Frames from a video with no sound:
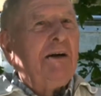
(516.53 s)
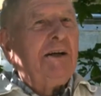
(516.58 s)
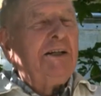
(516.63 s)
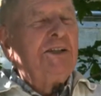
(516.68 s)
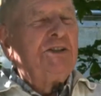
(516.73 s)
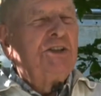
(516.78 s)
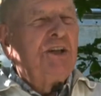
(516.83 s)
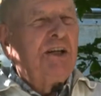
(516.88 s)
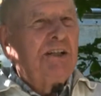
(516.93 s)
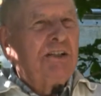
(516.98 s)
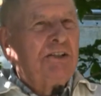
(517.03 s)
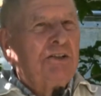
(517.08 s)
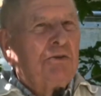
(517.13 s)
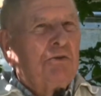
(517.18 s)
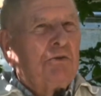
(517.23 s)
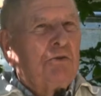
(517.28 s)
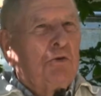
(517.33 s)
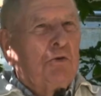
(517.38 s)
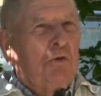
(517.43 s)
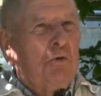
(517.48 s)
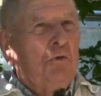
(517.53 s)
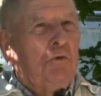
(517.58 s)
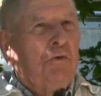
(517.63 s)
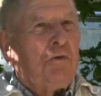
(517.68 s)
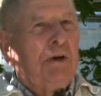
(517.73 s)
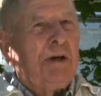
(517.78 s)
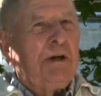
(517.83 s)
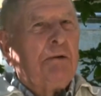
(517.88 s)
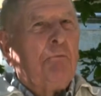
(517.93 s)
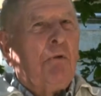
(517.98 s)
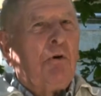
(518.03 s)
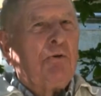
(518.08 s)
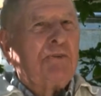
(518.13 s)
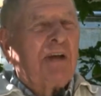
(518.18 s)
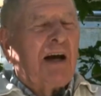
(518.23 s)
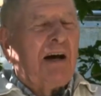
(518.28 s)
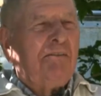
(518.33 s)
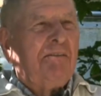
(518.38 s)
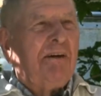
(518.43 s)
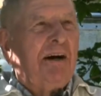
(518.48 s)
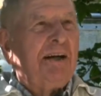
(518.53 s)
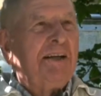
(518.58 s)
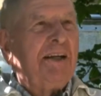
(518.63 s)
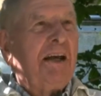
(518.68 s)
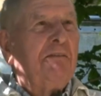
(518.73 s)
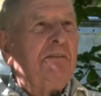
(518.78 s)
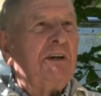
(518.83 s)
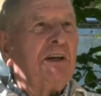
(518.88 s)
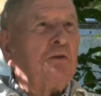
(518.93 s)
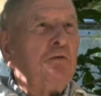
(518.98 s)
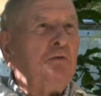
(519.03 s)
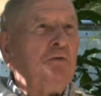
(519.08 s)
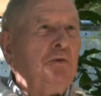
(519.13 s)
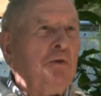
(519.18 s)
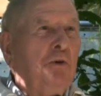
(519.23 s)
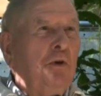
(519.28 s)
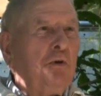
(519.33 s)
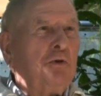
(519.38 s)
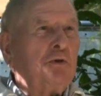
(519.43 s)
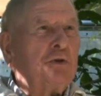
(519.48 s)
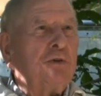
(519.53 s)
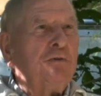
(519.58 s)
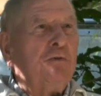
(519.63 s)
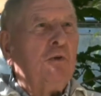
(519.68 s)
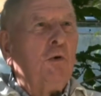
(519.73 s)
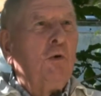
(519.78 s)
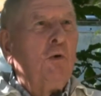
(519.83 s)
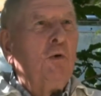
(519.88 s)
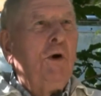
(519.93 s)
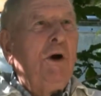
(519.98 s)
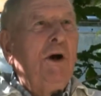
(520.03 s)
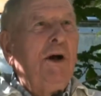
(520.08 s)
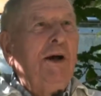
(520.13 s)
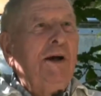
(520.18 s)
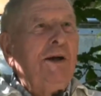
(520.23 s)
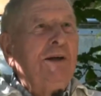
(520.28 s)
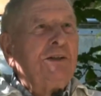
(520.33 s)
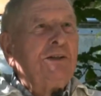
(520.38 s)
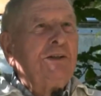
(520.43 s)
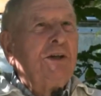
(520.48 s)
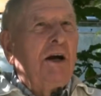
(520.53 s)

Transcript: Ah, j'ai tout fait mon travail avec une deux chevaux.